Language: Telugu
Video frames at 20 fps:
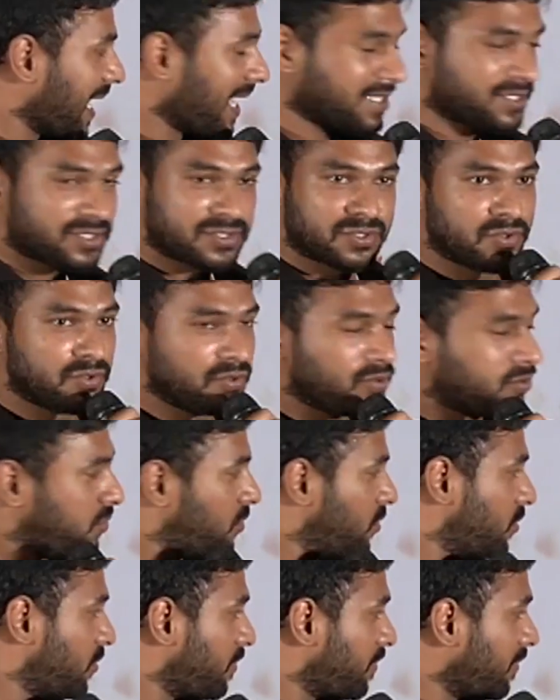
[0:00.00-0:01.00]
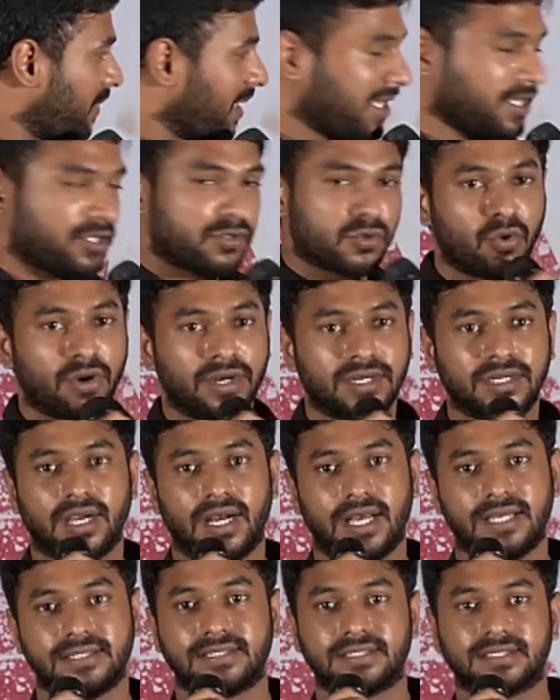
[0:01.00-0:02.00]
థ్యాంక్స్ టు మై క్రూ అండ్
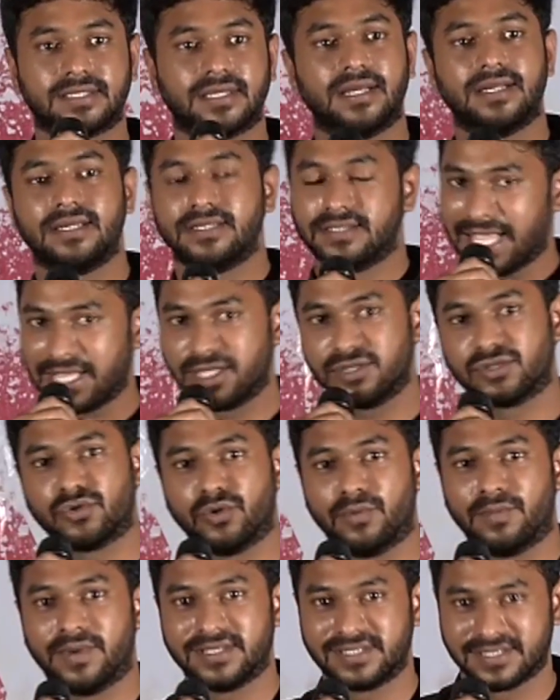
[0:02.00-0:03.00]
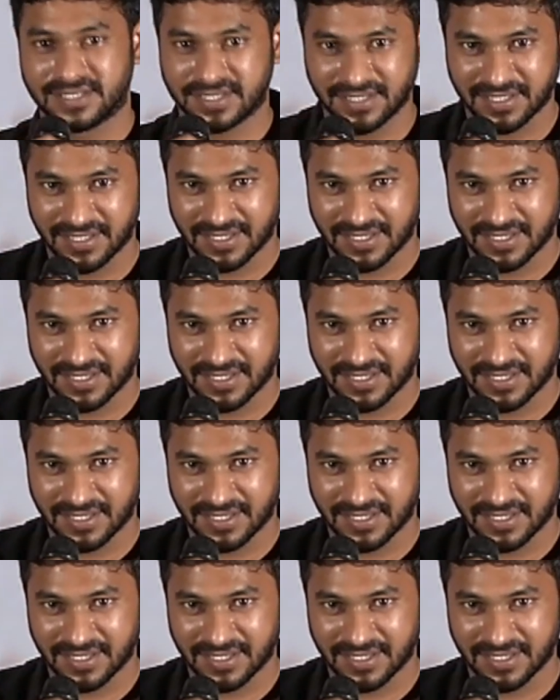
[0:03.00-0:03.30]
కాస్ట్ థ్యాంక్ యూ సో మచ్